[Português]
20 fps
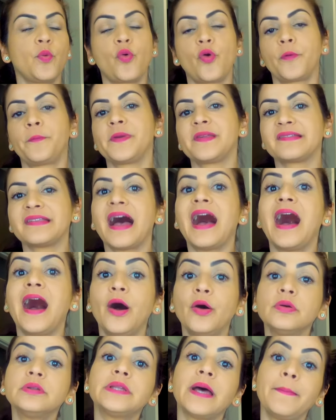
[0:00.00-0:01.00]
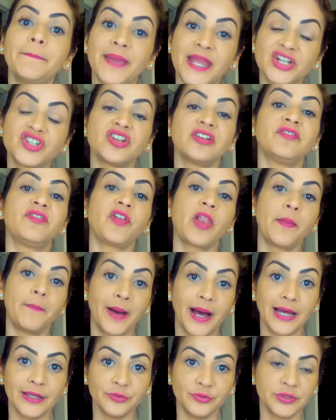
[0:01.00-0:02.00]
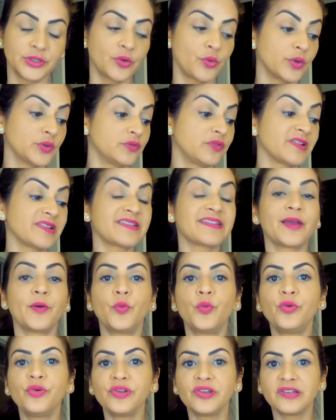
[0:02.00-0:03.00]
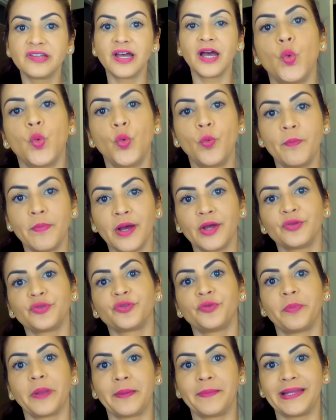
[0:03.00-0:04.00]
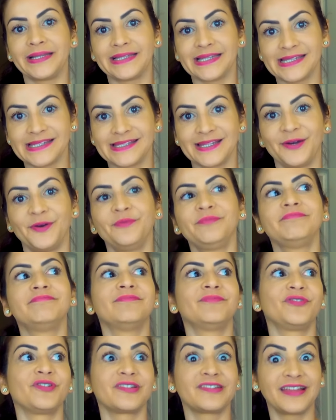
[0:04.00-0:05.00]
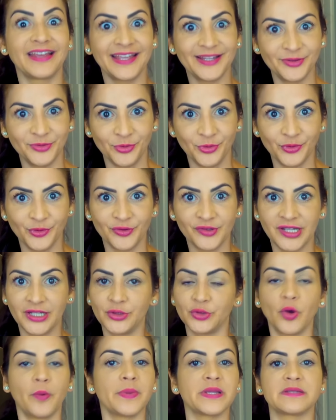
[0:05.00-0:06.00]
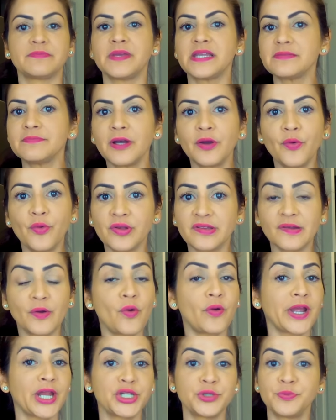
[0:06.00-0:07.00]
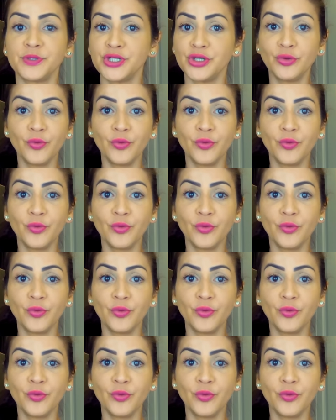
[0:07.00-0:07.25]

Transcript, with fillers: corpo está altamente inflamado. Então, quando você usa uma suplementação, você reduz os sintomas. Mesma coisa qualquer tipo de